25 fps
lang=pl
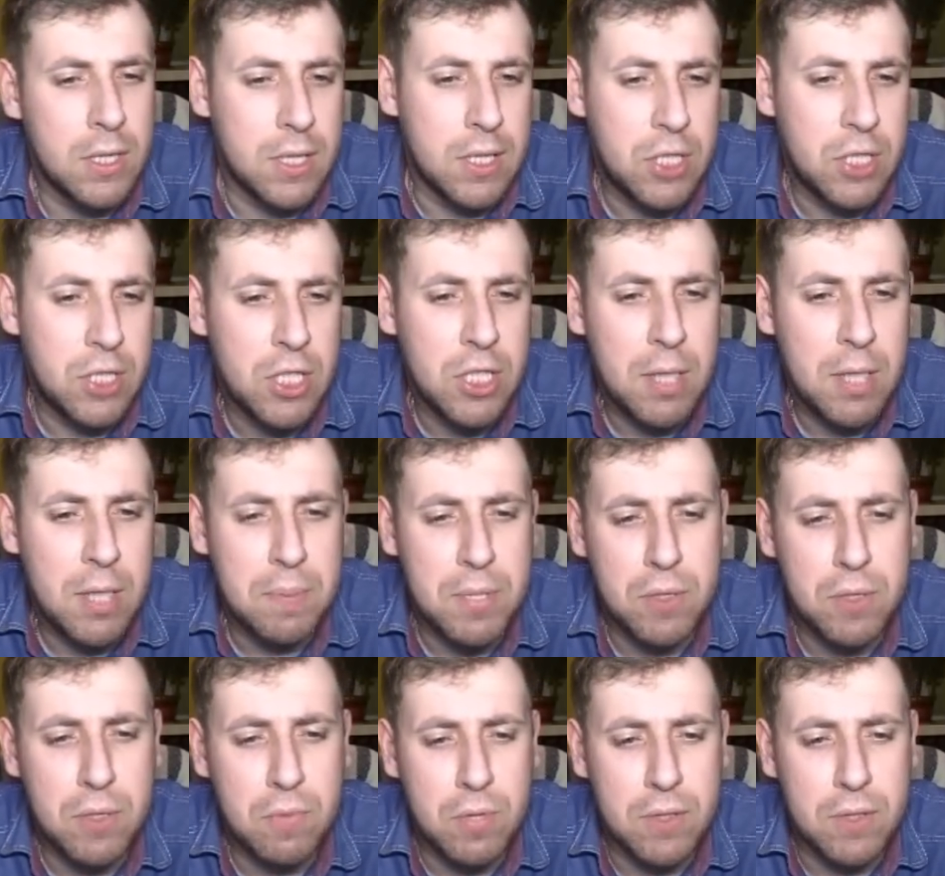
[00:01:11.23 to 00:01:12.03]
Jeżeli na
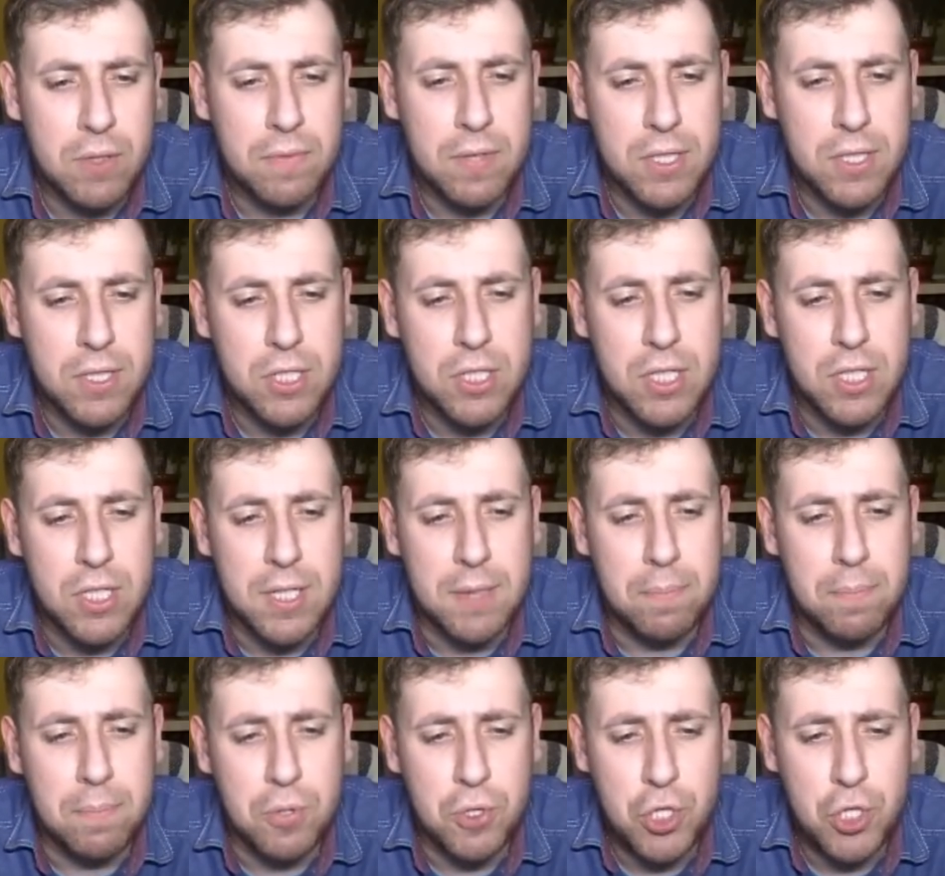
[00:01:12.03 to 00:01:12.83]
przykład
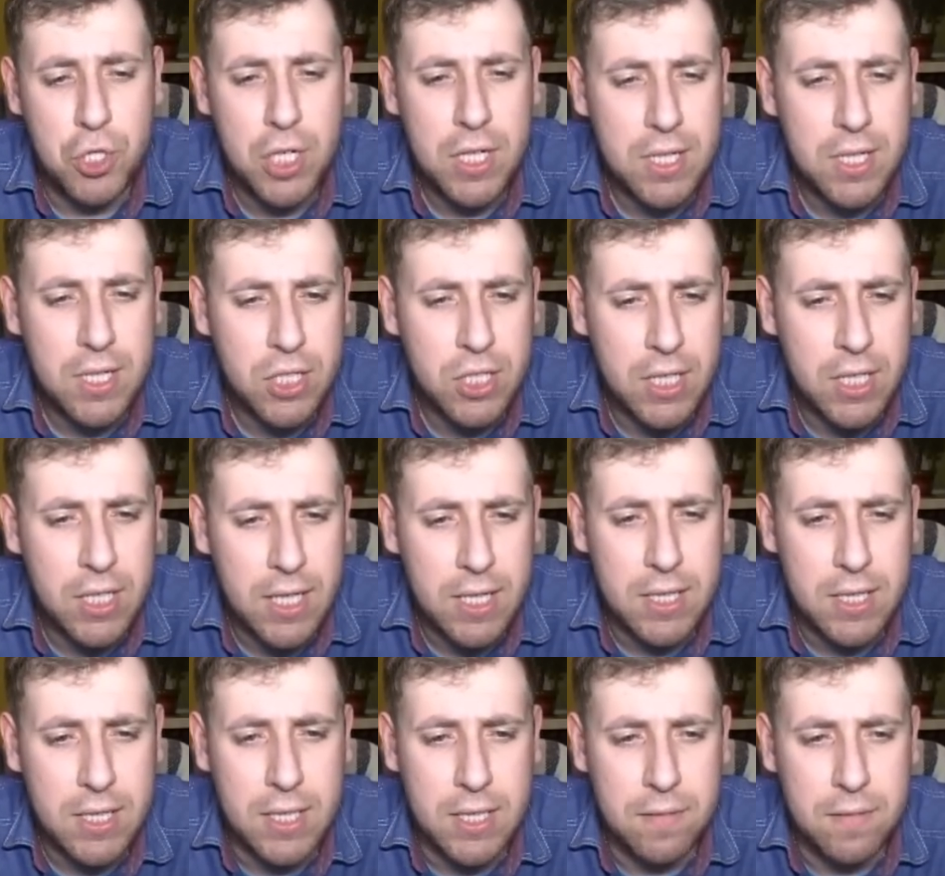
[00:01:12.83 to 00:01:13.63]
właśnie posiadasz
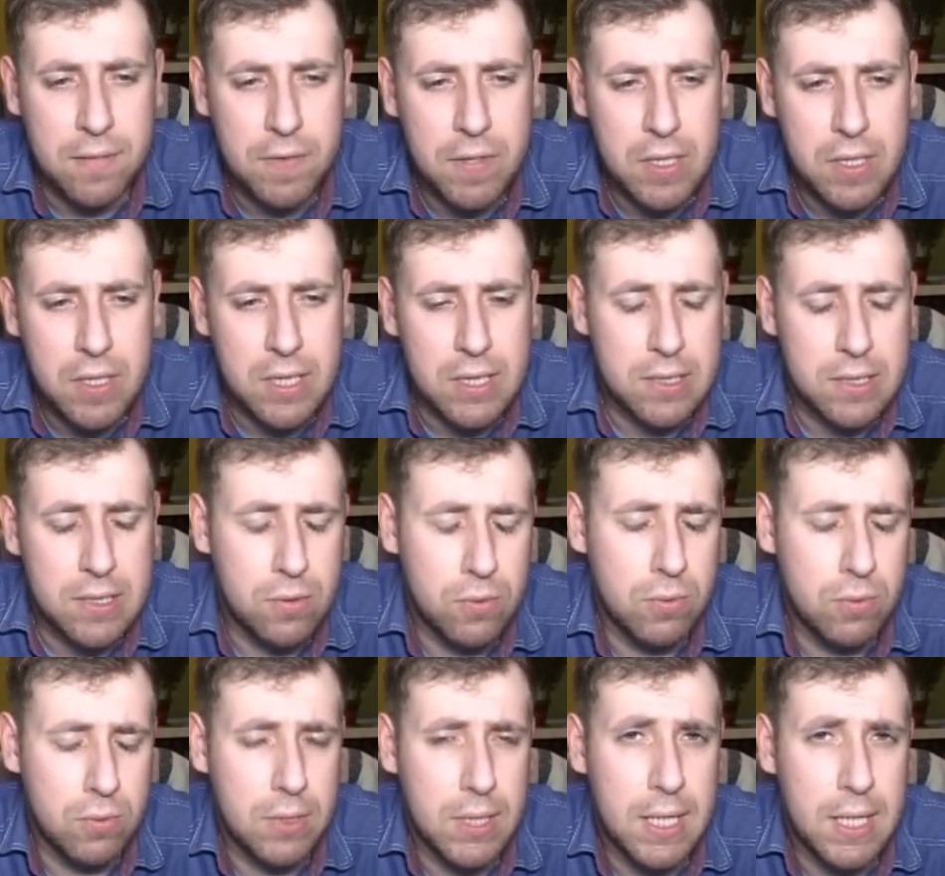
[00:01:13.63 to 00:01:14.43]
kartę Nvidia
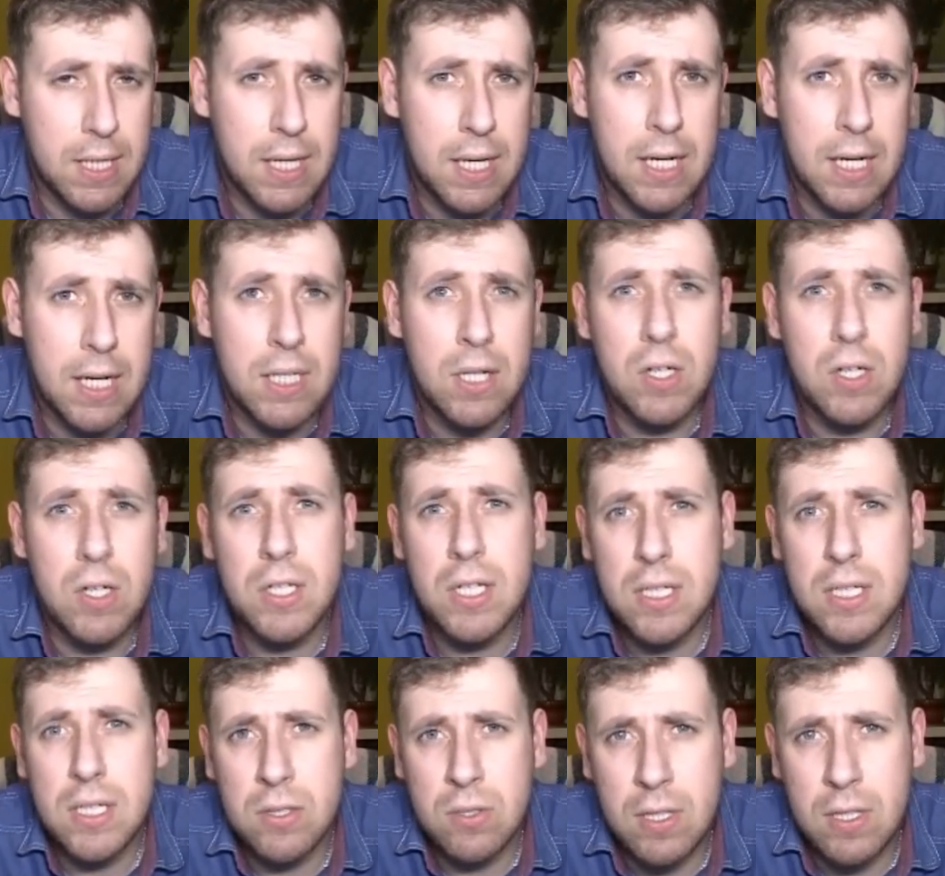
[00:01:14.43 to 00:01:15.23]
Scuda, ale
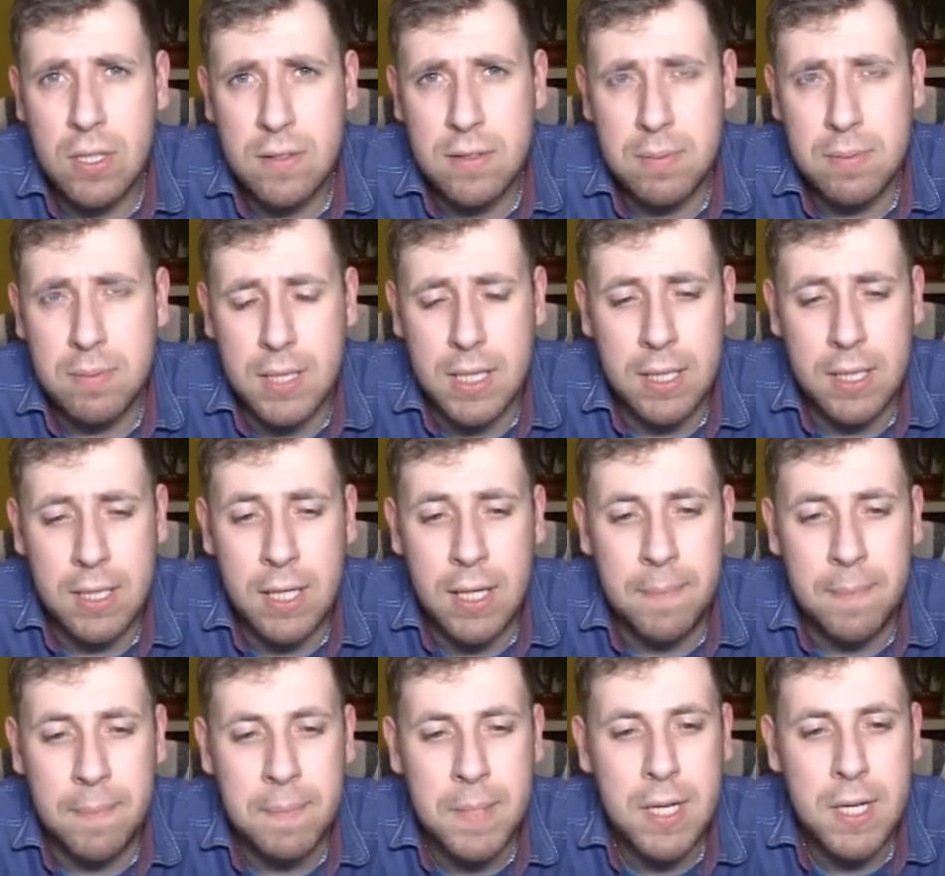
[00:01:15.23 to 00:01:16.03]
nie jest ona
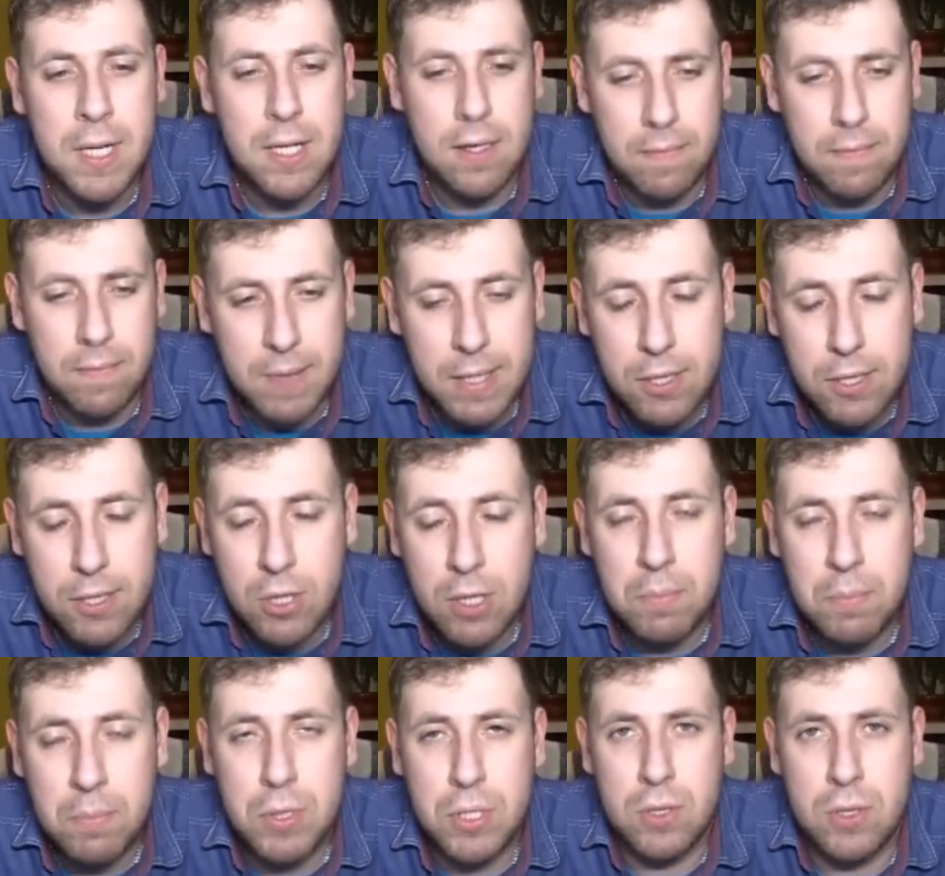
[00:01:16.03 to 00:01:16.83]
wspierana,
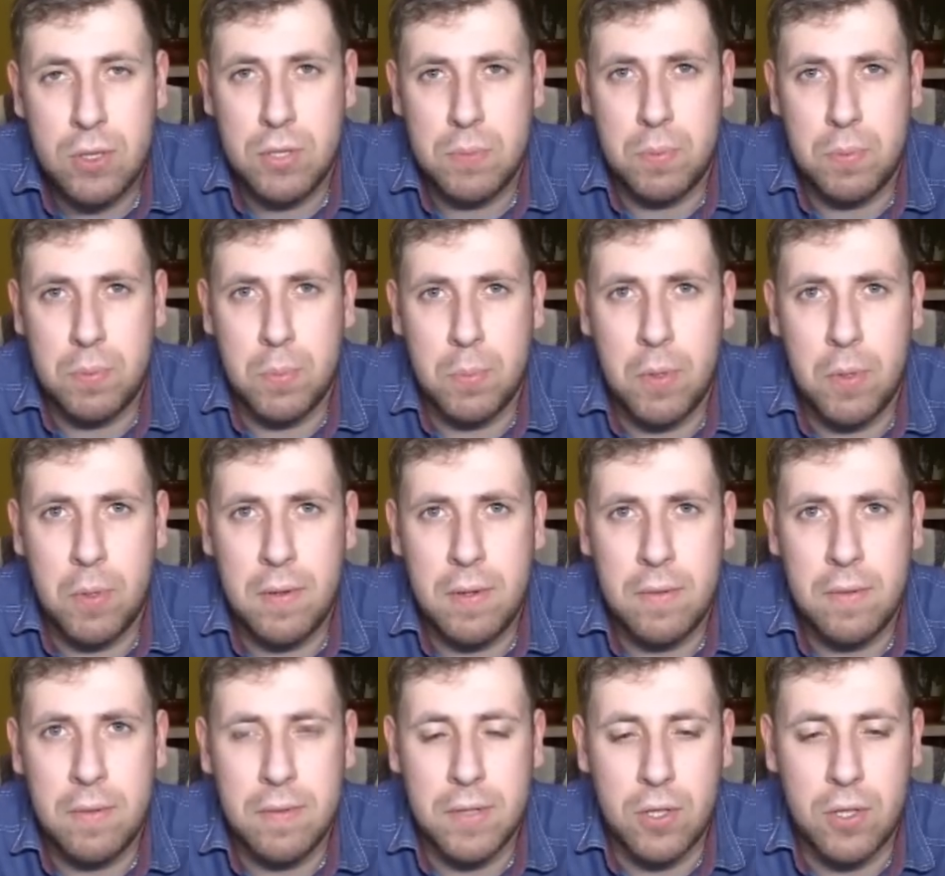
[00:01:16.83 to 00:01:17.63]
warto abyś to
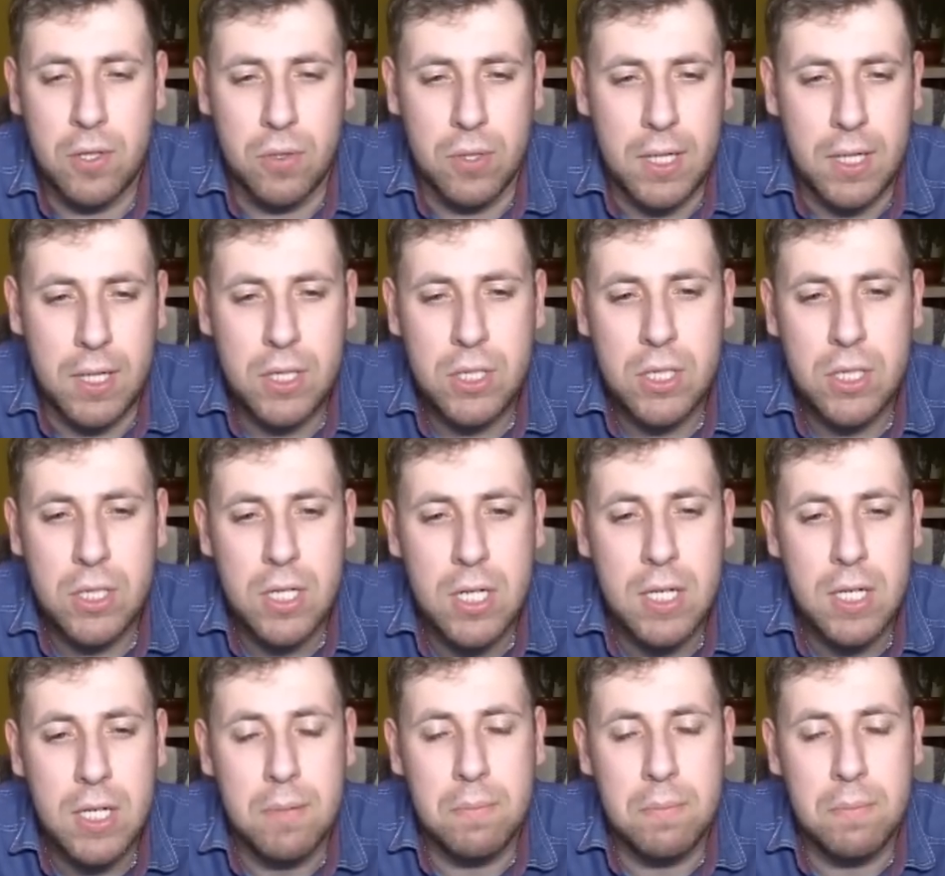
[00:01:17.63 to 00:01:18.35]
spróbował wykonać.